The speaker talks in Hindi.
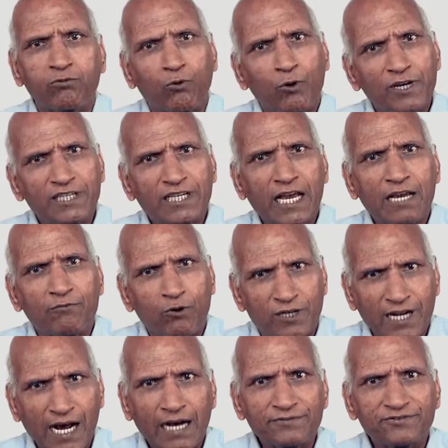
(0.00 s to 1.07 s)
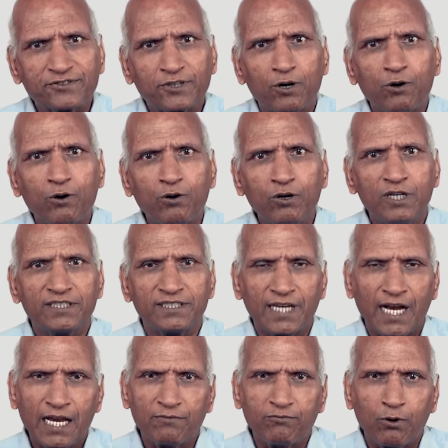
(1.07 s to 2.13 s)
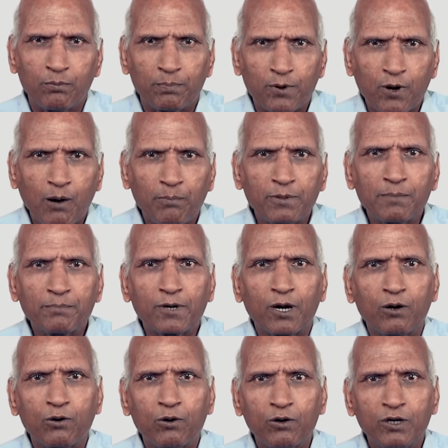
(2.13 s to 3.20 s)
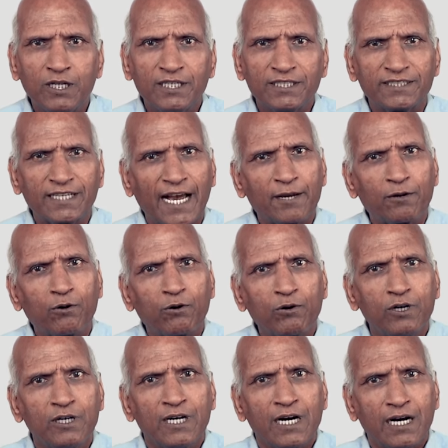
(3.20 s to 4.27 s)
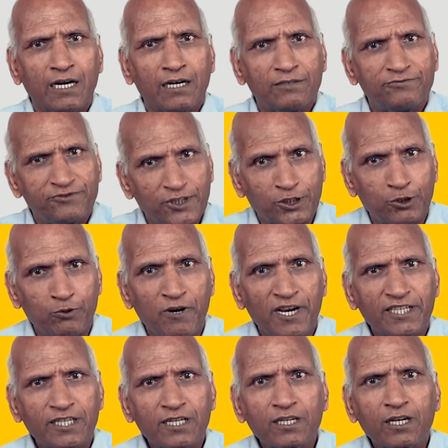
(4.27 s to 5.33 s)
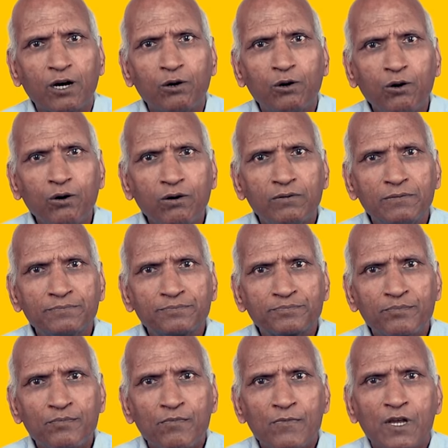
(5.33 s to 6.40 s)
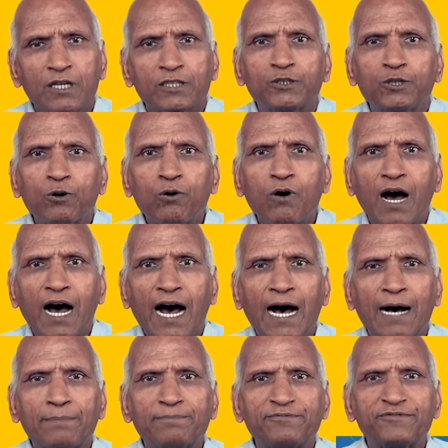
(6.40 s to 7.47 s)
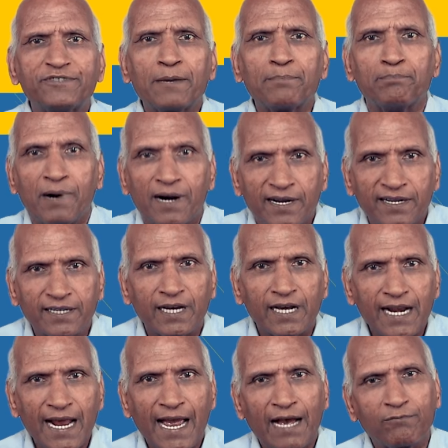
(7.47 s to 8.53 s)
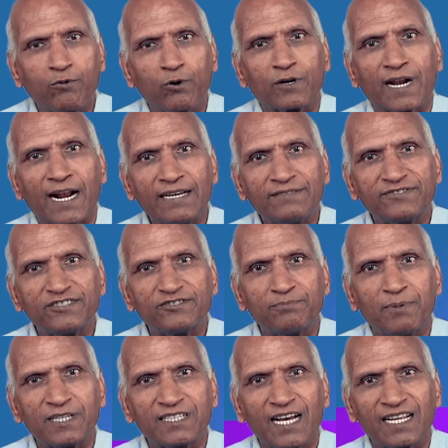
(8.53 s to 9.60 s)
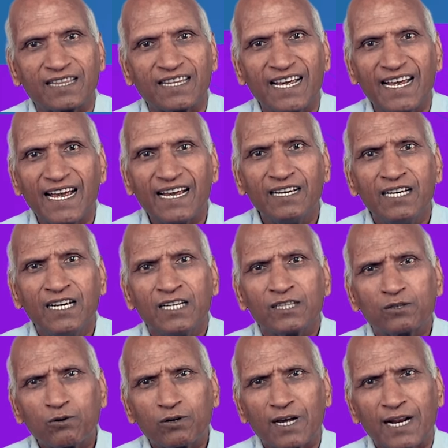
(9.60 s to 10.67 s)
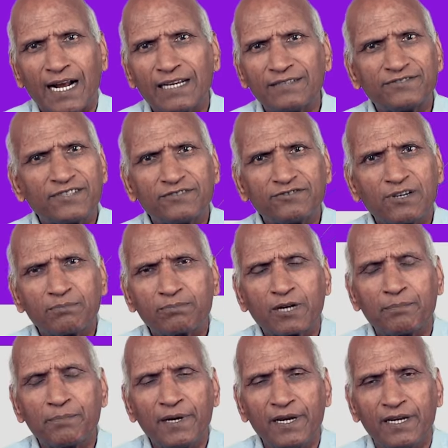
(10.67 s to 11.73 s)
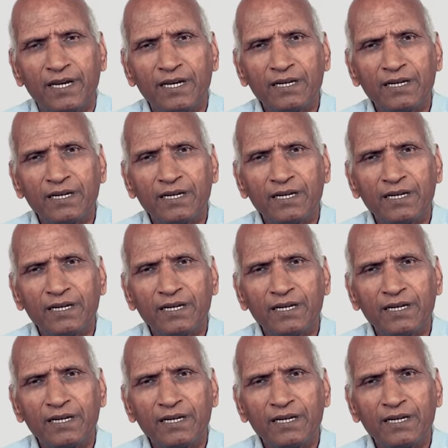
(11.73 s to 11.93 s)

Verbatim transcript: कोई चाहे वो टास्क हो चाहे वो प्रॉब्लम कहो चाहे को सिचुएशन कहो जो आपसे बढ़कर है वो क्राइसिस बन जाता है तो क्राइसिस हम कभी